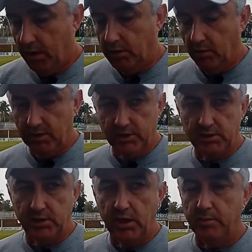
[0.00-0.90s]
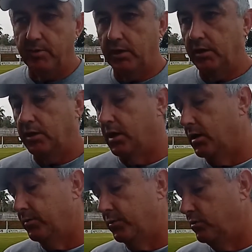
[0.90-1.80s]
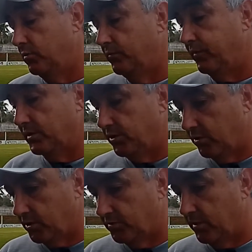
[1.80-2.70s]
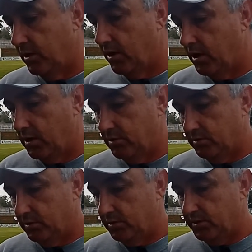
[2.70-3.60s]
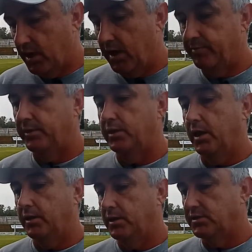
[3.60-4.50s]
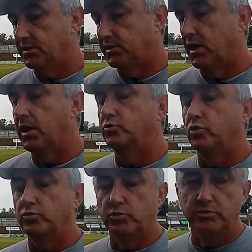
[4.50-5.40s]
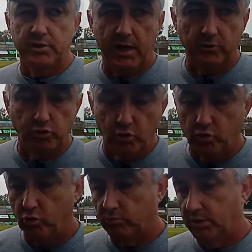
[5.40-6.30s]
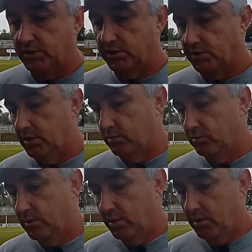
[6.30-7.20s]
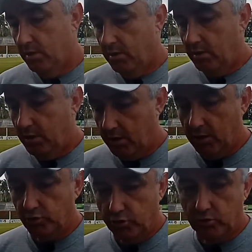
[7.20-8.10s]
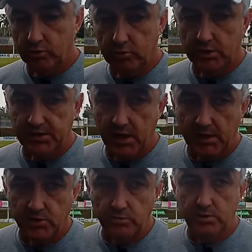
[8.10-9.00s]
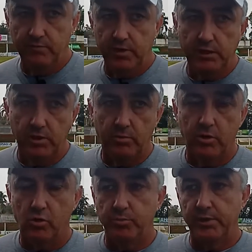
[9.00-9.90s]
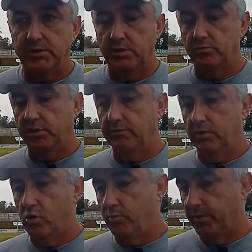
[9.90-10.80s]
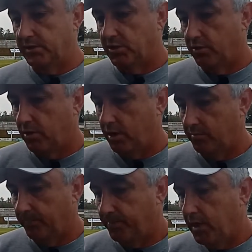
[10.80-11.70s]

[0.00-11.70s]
Então a gente tem que ir para dentro de campo fazer o nosso melhor, sabe? Que é decisão, todo mundo trata o jogo como decisão. Ele é um jogo do acesso que vai ter uma competição, um nível de competição enorme.